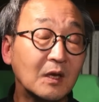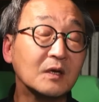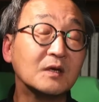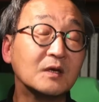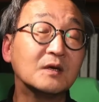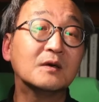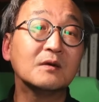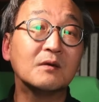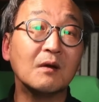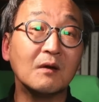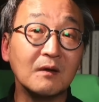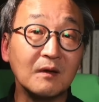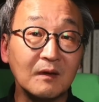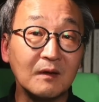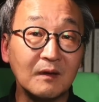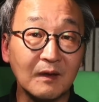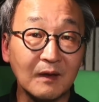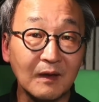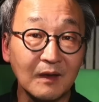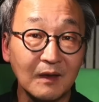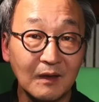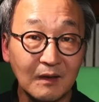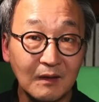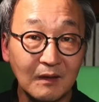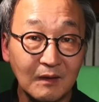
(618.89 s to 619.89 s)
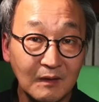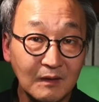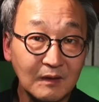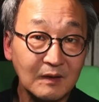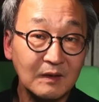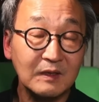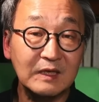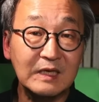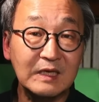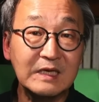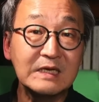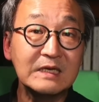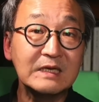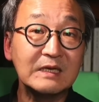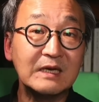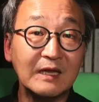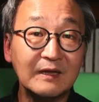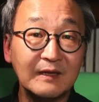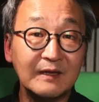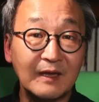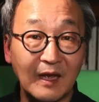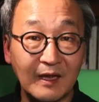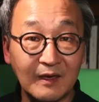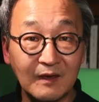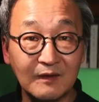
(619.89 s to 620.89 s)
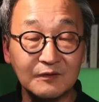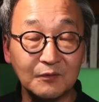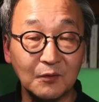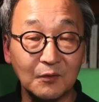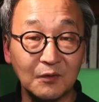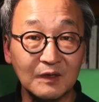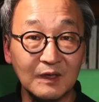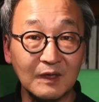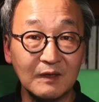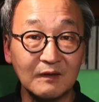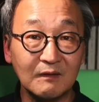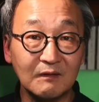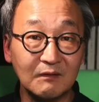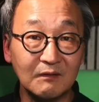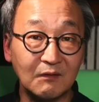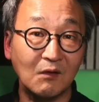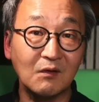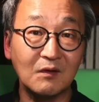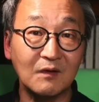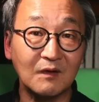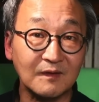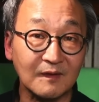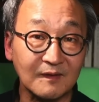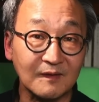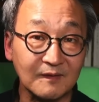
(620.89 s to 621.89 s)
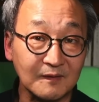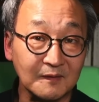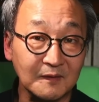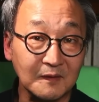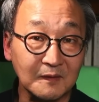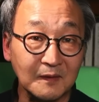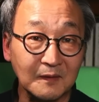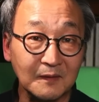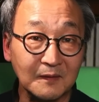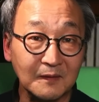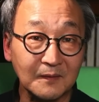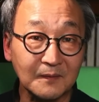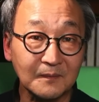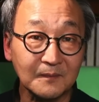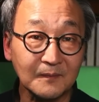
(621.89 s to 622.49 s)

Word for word: 그렇게 인간 에너지원이 널려 있었으니까요.